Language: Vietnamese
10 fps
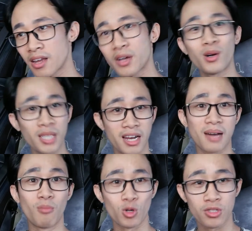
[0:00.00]
đây có thể
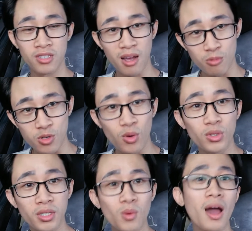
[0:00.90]
là một trong số
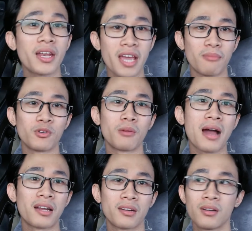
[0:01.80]
những quan điểm của
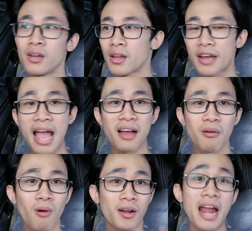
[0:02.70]
bạn
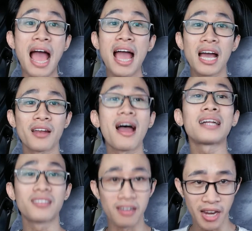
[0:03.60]
đang hoặc đã
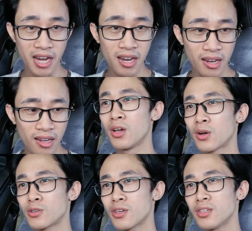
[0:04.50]
đã từng nghĩ
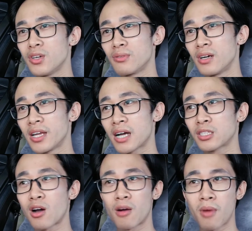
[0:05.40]
có rất nhiều người
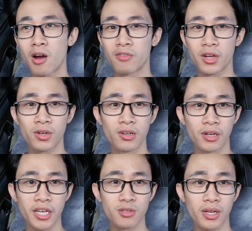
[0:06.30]
đang tò mò về con
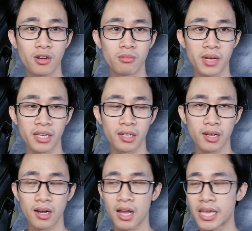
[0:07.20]
đường kinh doanh của mình
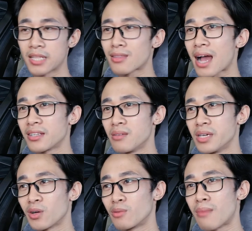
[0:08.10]
là hiện tại thì
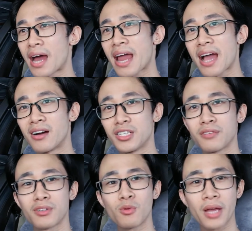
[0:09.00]
mình còn bán hàng ở
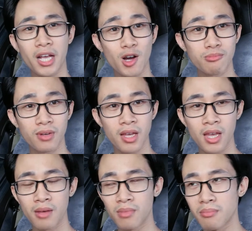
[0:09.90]
trên facebook hay không
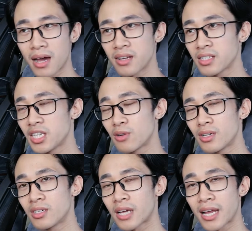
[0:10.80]
mình bán được nhiều
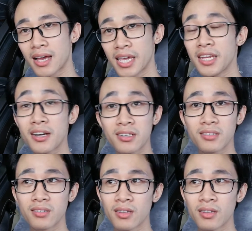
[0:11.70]
đơn hay là ít đơn